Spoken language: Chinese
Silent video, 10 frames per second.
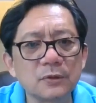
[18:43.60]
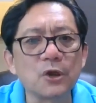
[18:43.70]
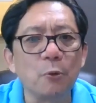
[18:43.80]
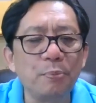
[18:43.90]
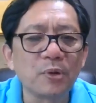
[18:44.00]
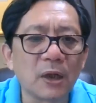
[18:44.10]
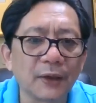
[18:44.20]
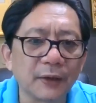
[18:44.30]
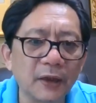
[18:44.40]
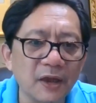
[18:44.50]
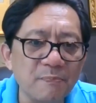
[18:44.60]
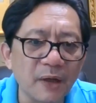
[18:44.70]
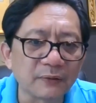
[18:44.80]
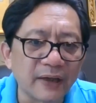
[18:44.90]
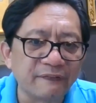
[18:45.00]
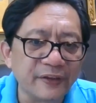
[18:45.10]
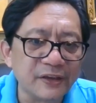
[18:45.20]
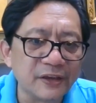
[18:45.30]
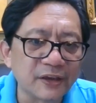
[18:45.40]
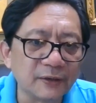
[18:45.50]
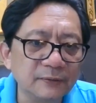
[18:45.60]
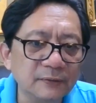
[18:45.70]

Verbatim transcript: 就不可能，林彪在飞机上。